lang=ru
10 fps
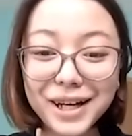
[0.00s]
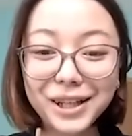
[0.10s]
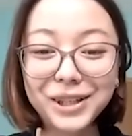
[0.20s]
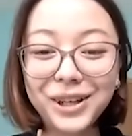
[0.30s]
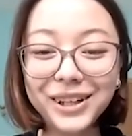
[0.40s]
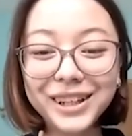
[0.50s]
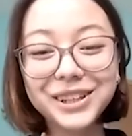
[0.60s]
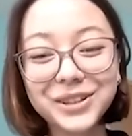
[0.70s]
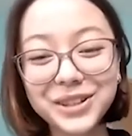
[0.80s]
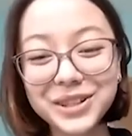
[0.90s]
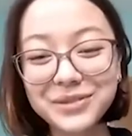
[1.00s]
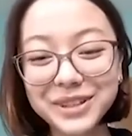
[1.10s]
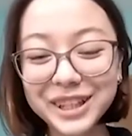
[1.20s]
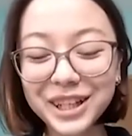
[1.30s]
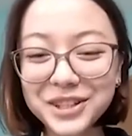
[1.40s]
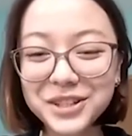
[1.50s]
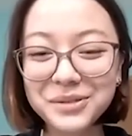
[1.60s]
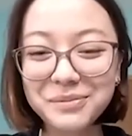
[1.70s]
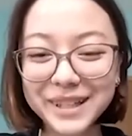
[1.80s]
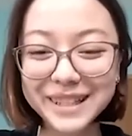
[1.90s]
который мы с радостью
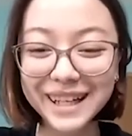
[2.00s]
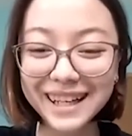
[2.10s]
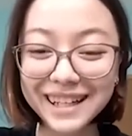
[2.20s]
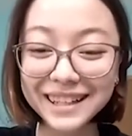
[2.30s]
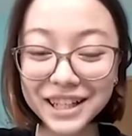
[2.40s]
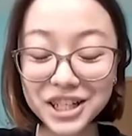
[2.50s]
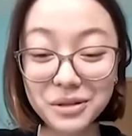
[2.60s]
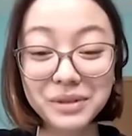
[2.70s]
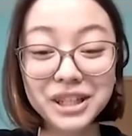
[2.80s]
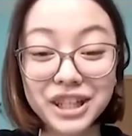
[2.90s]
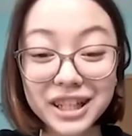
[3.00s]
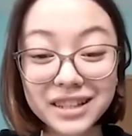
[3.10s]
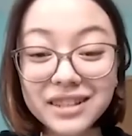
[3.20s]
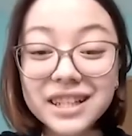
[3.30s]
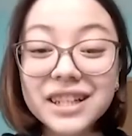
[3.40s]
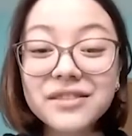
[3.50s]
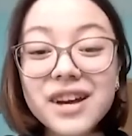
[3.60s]
приняли от наших предшественников.